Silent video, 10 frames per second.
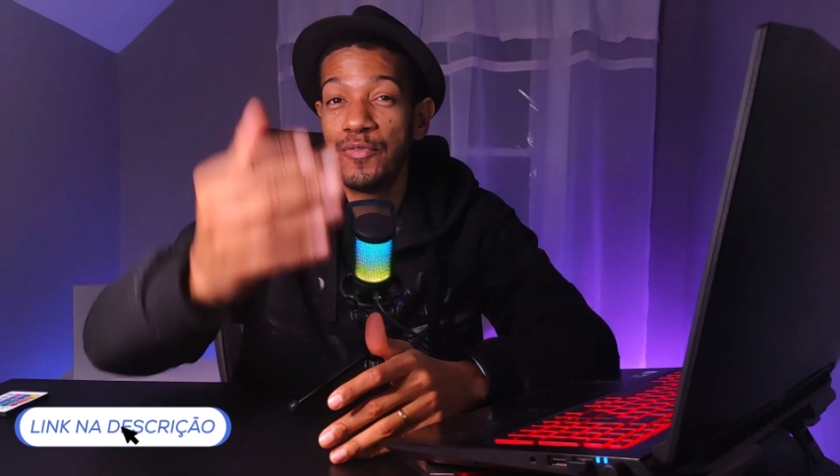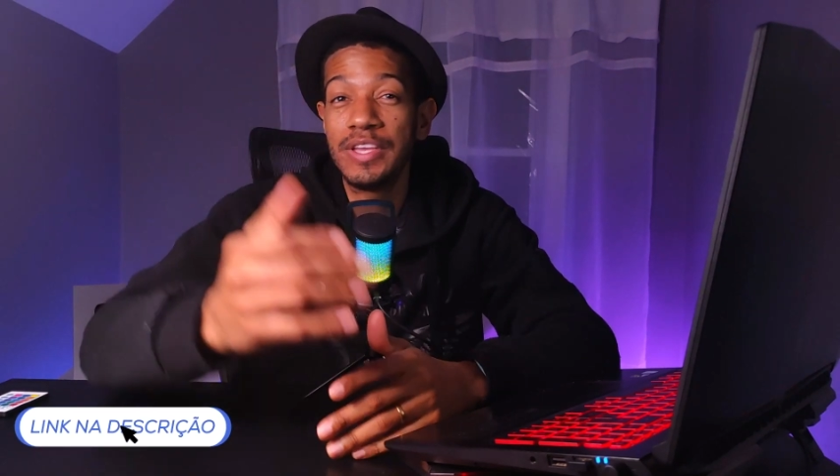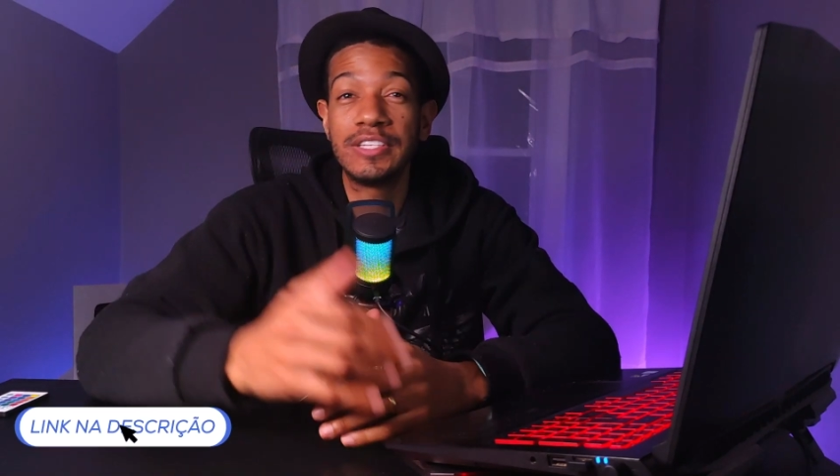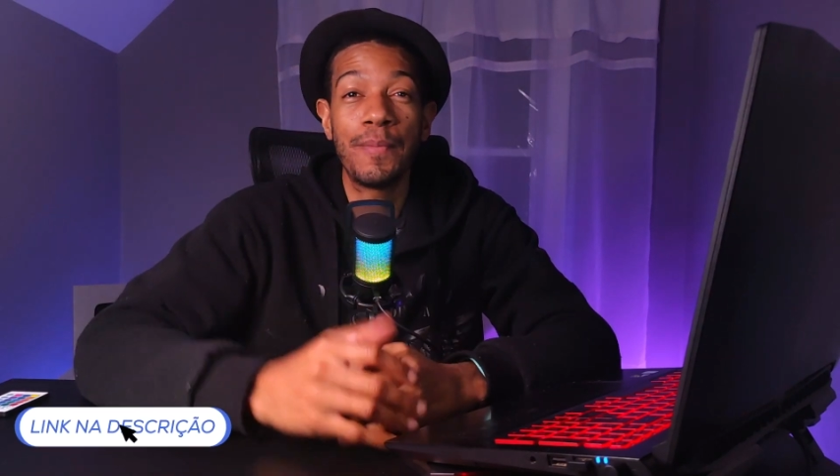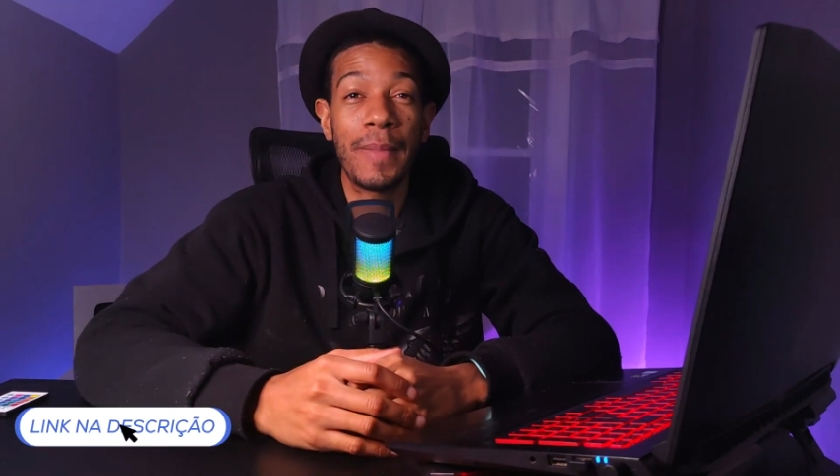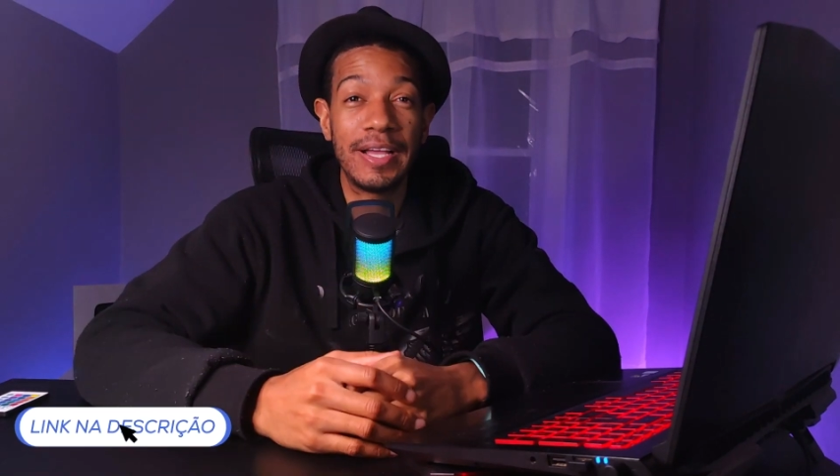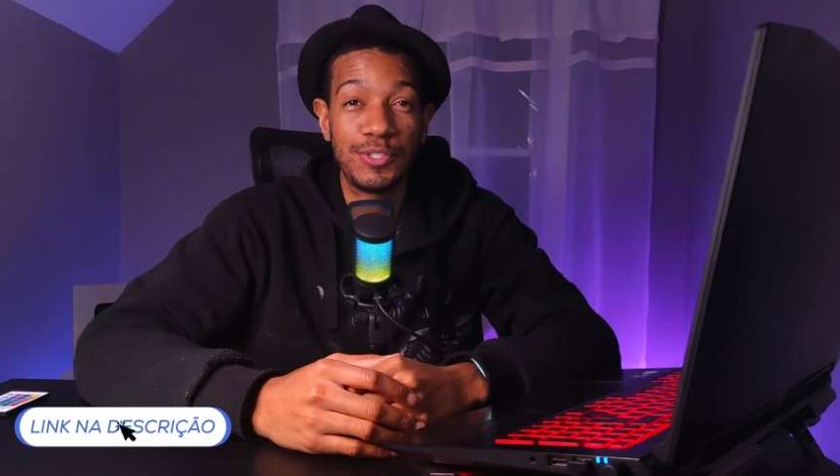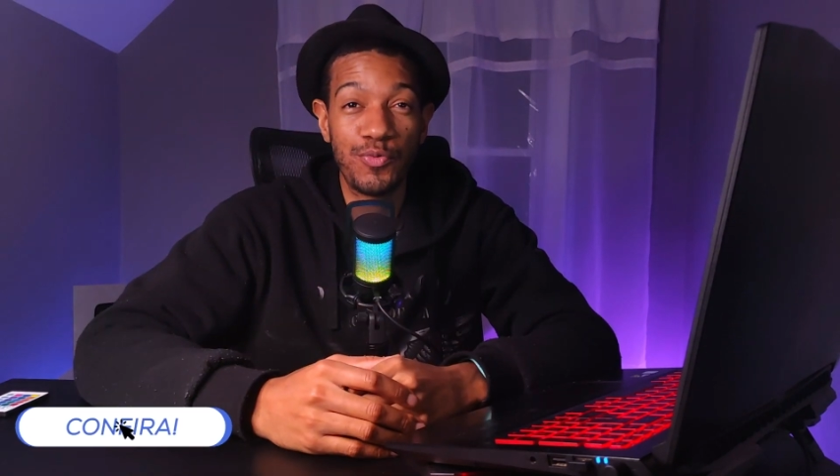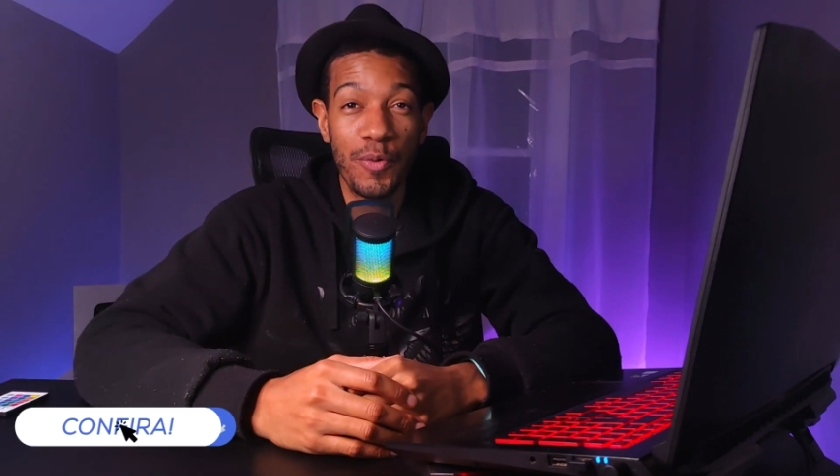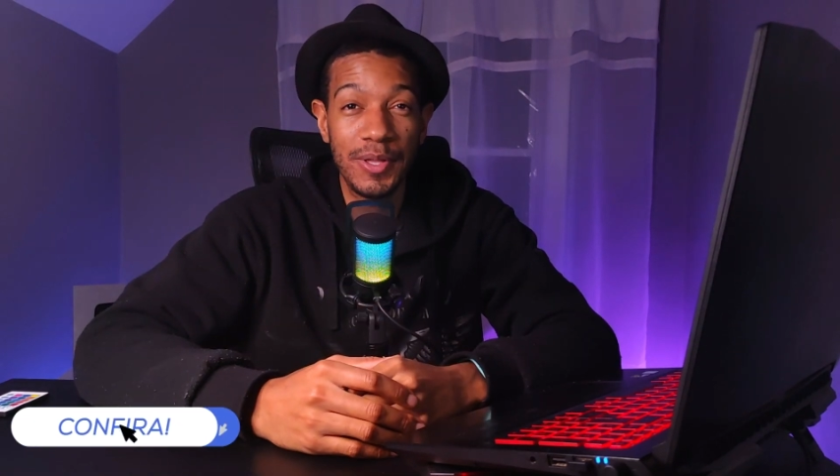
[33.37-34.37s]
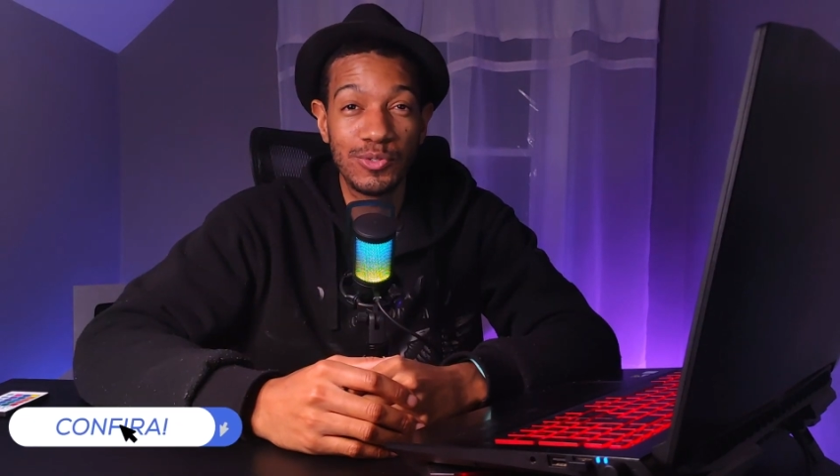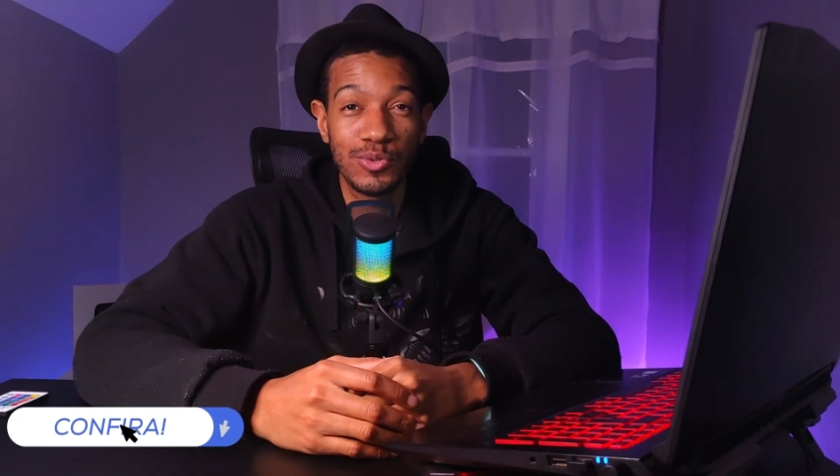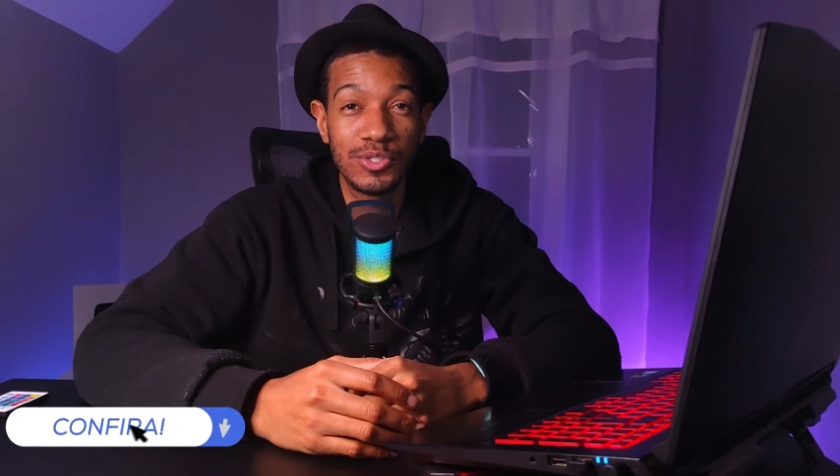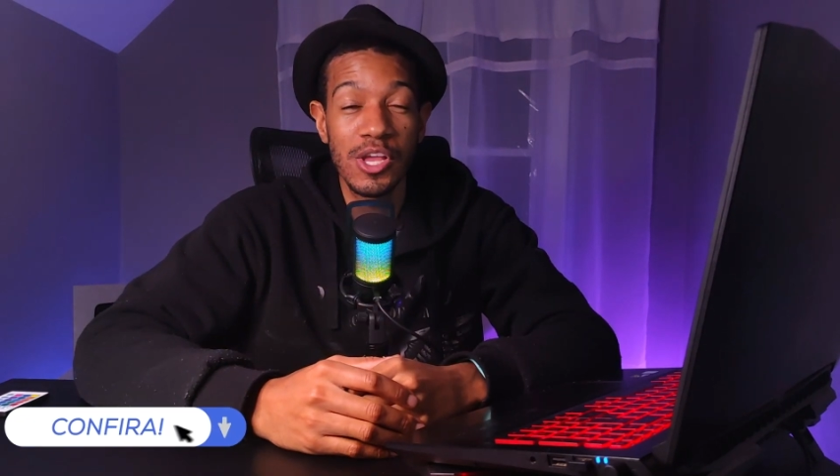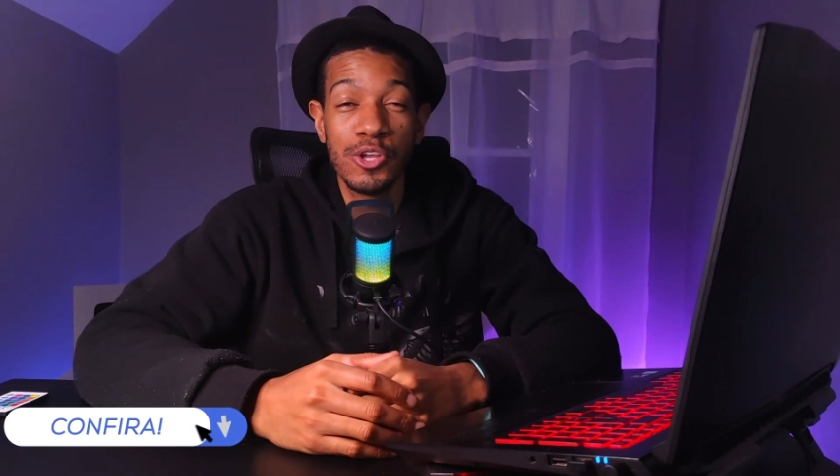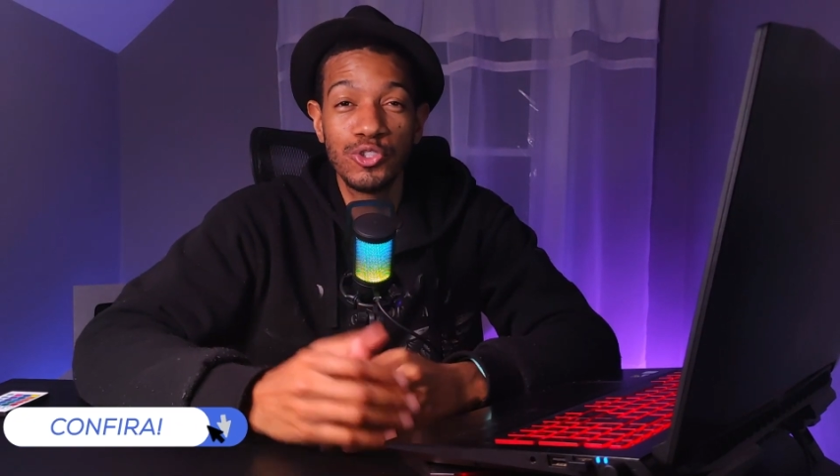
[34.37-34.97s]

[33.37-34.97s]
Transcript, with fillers: veja mais informações